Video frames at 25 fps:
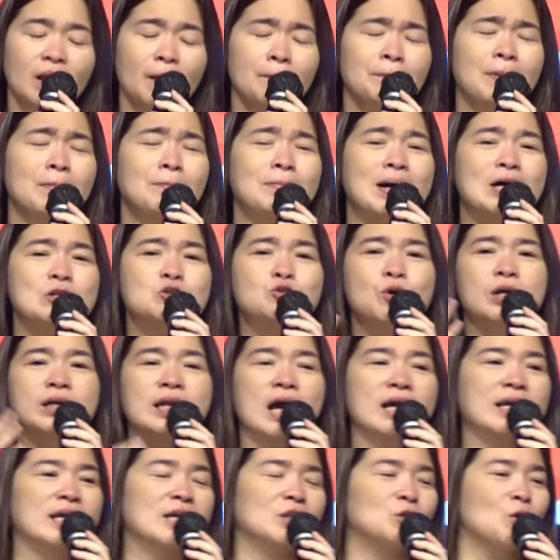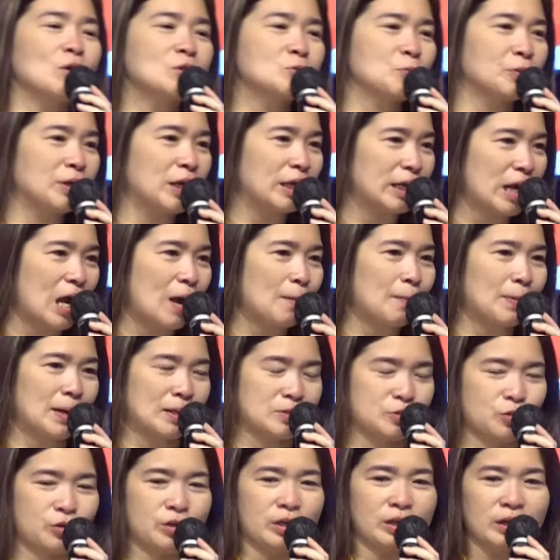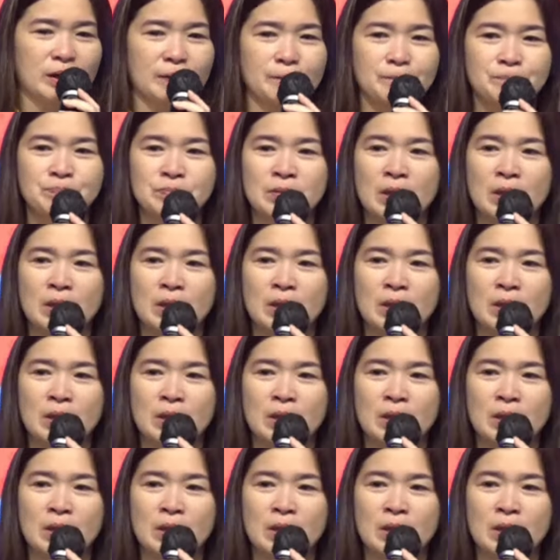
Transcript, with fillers: pembasuhan kaki itu sebenarnya apa, Saudara?